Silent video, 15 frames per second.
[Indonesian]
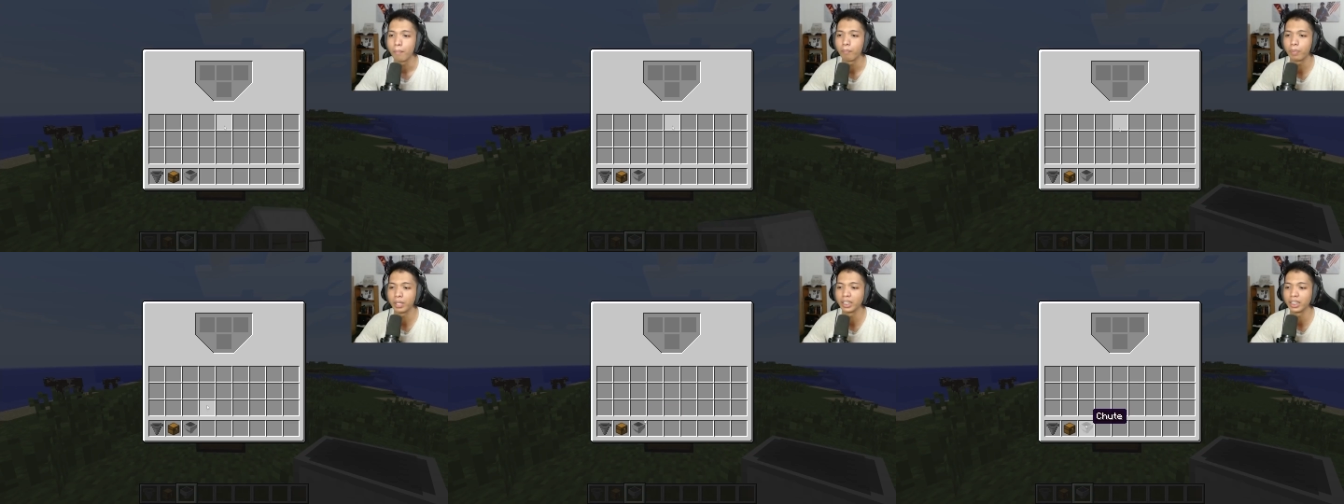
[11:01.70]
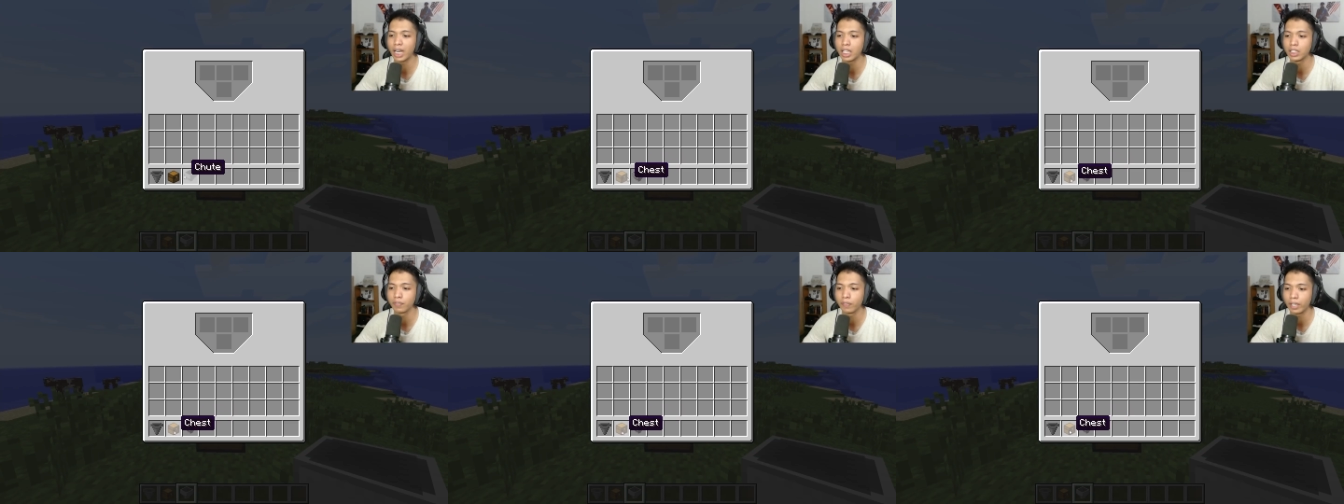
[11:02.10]

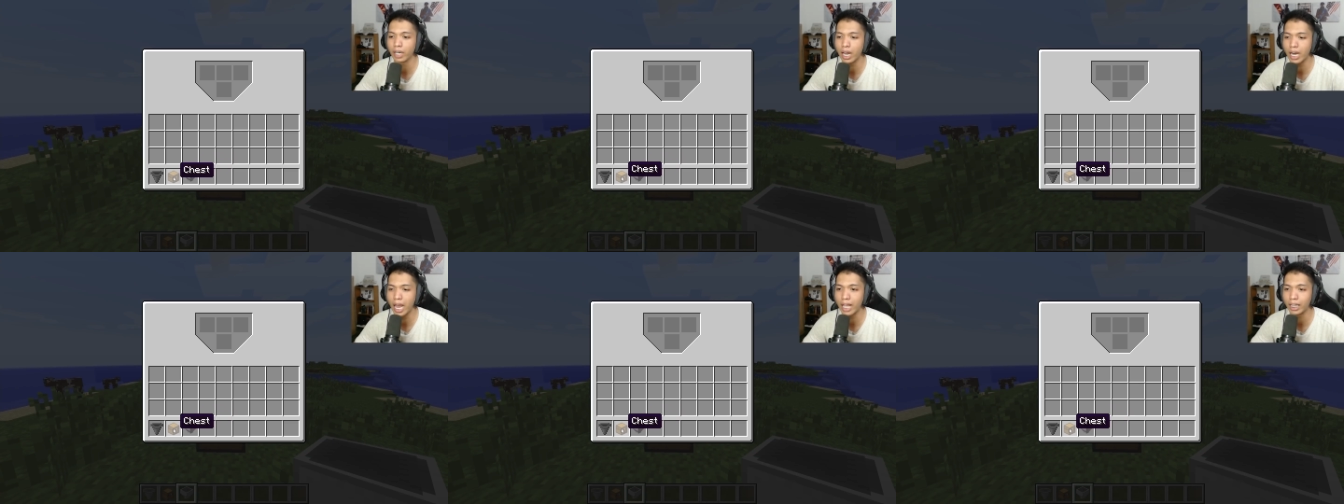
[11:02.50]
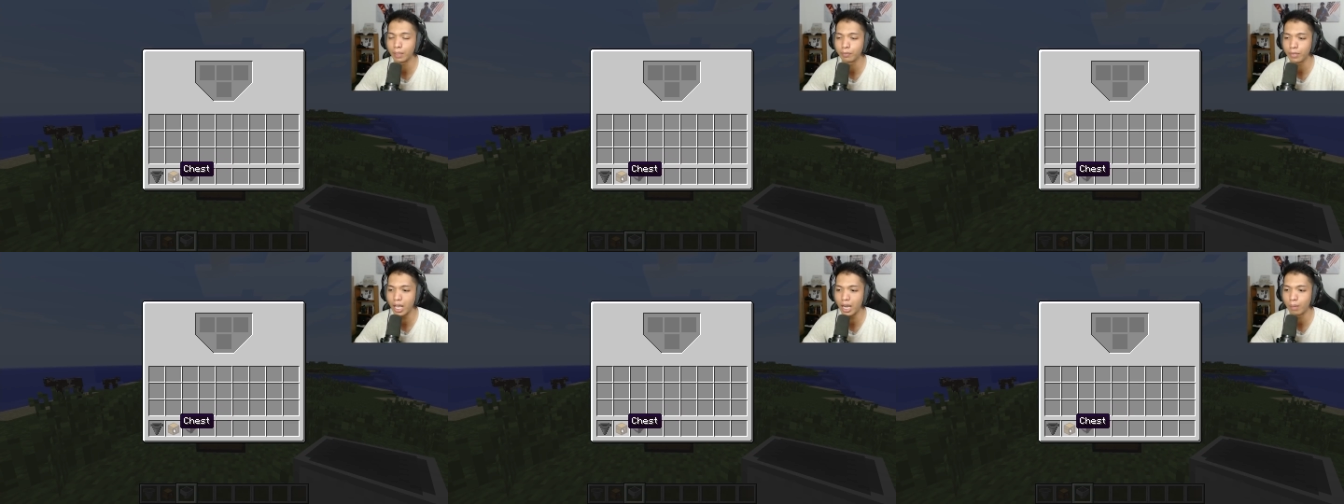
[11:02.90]
pentransferan
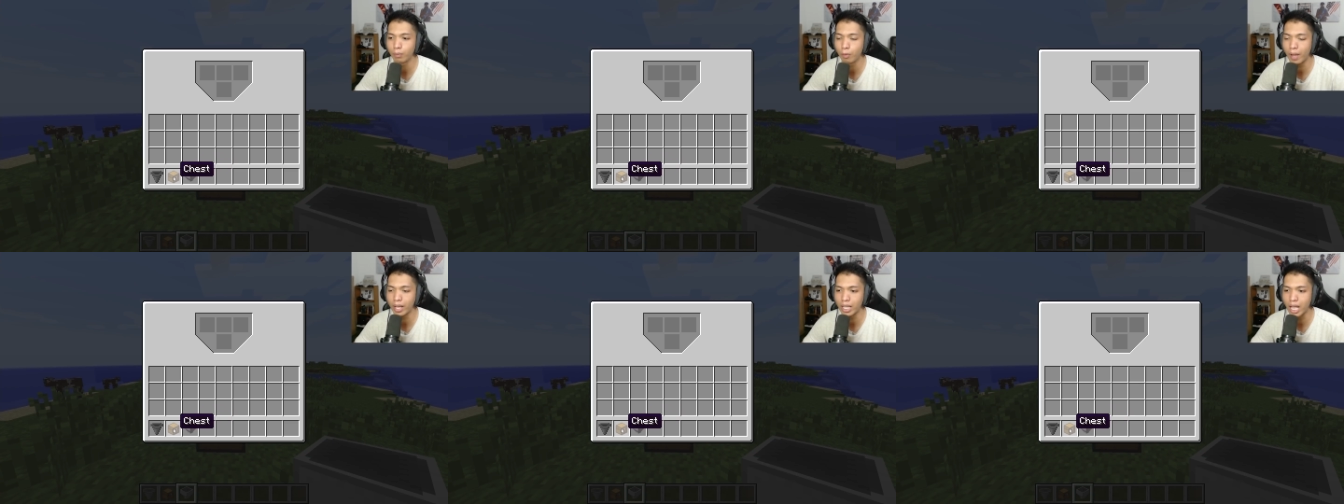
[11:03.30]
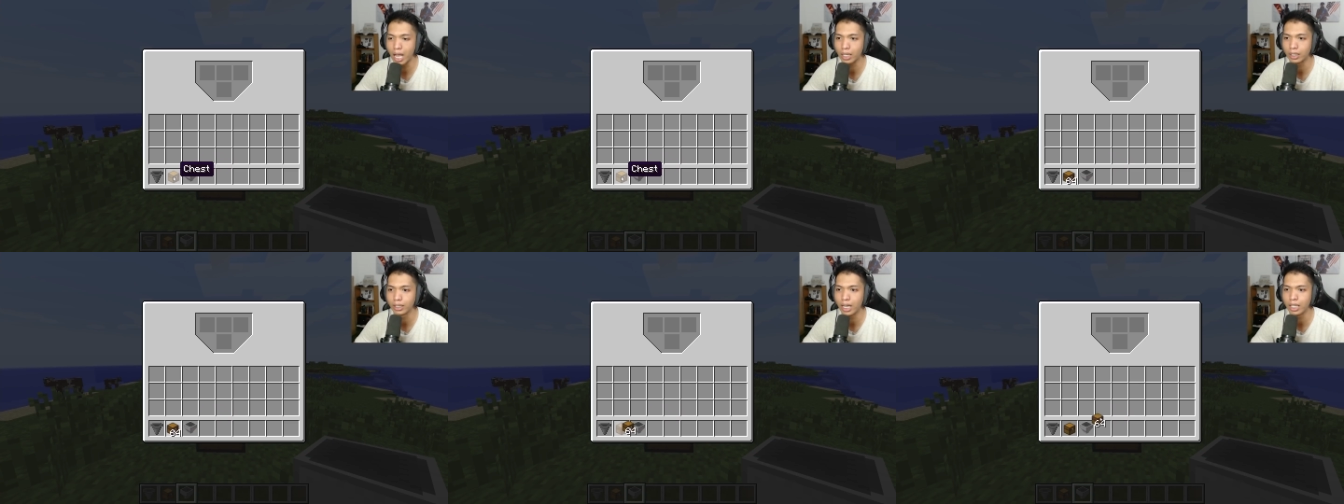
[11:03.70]
itemnya lebih banyak
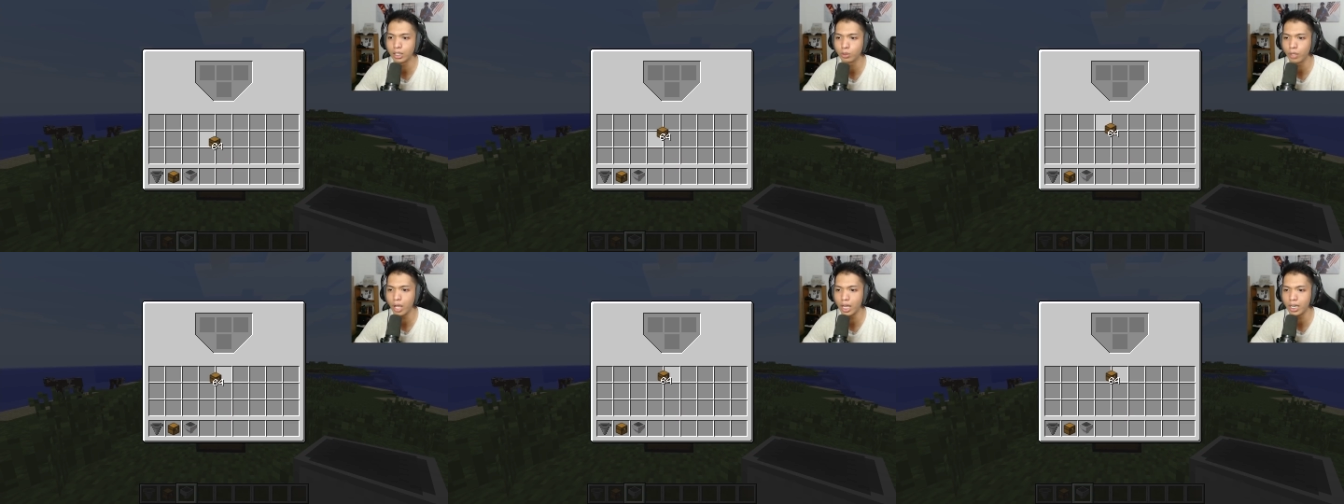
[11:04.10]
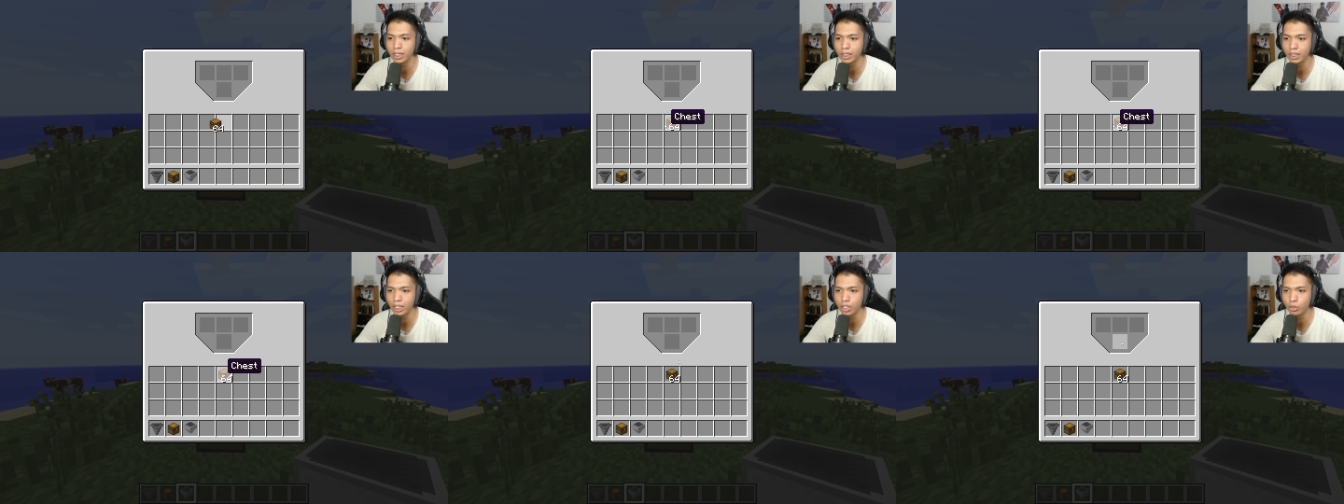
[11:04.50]
dan juga di
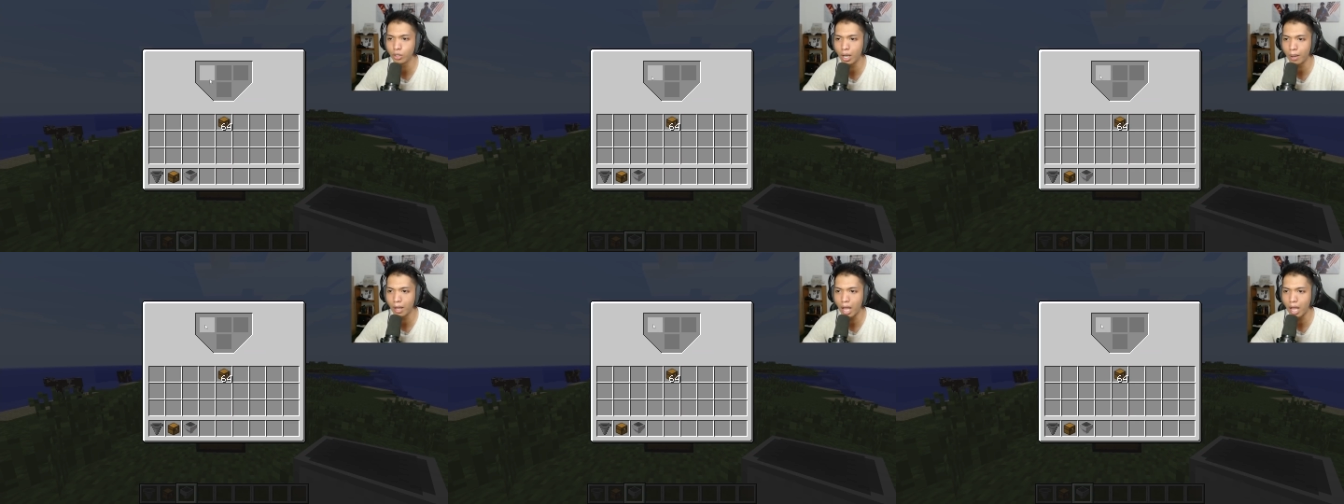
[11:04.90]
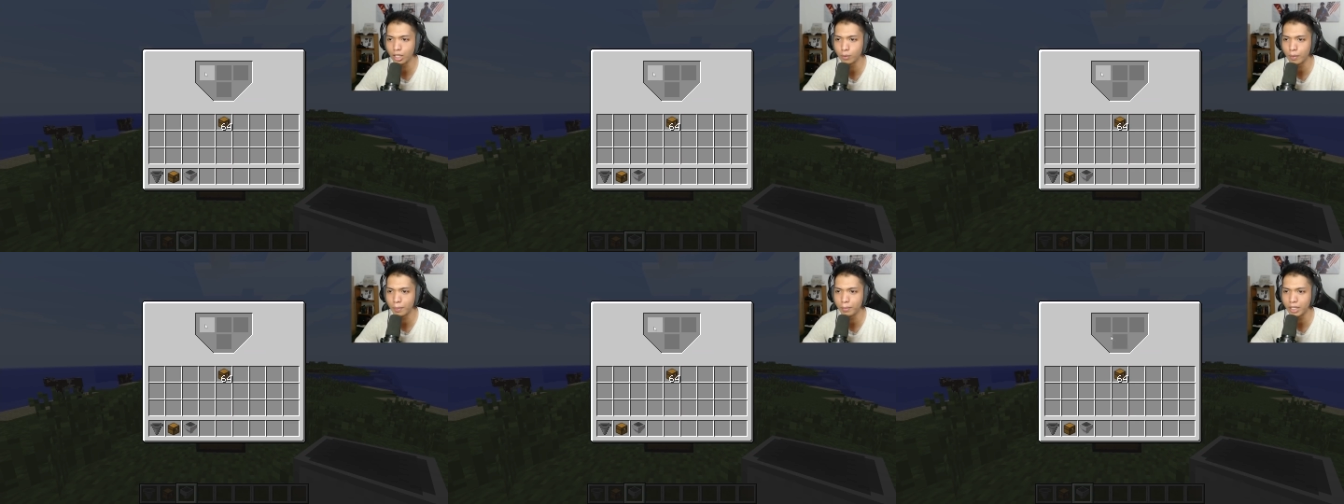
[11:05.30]
sini juga uh,
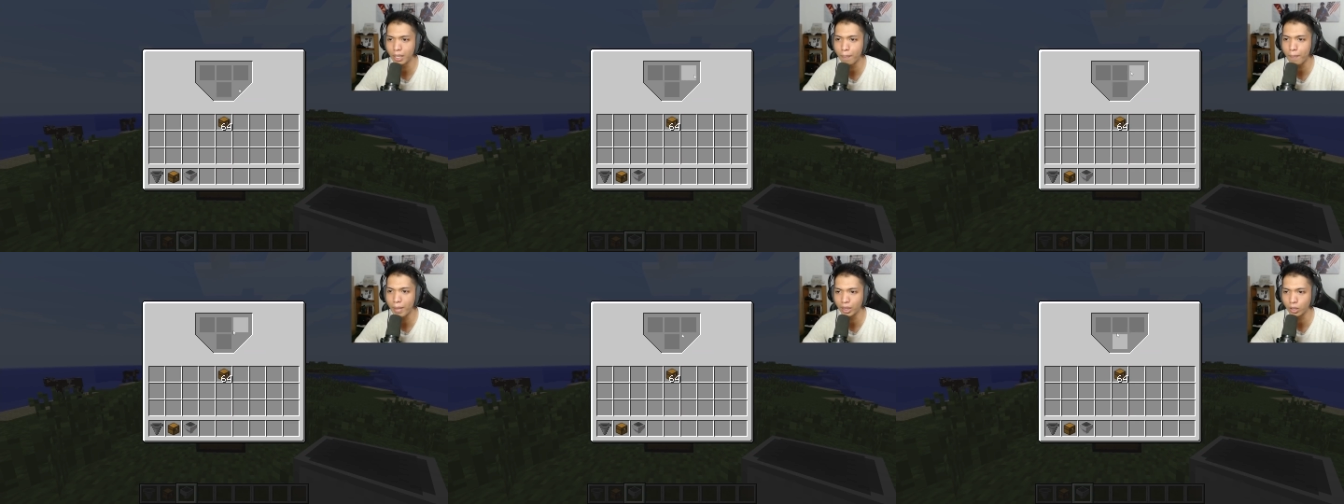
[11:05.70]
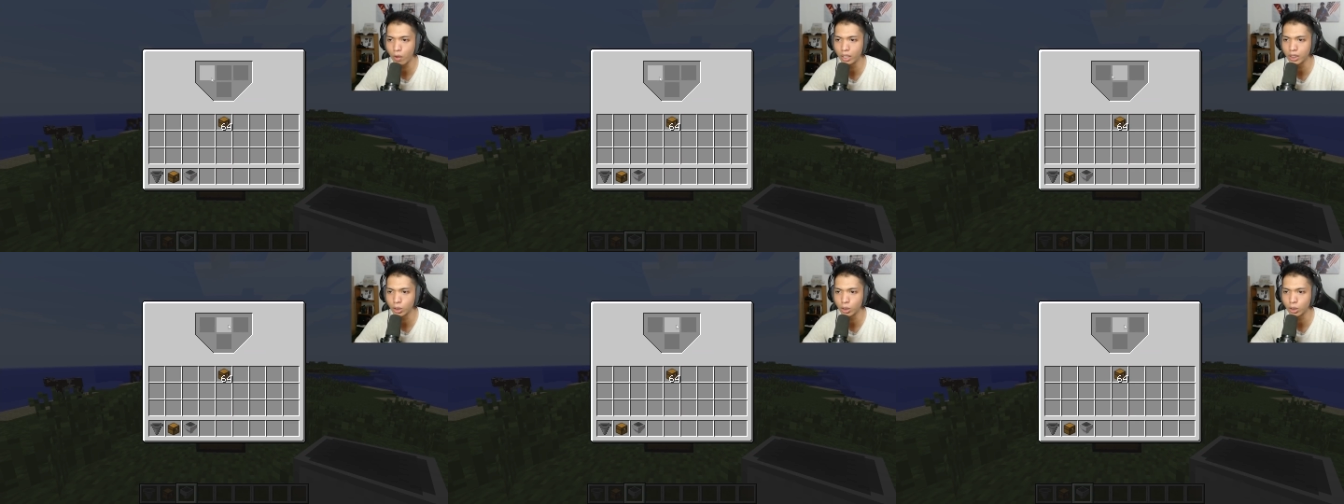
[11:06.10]
cuman bisa 4 doang 1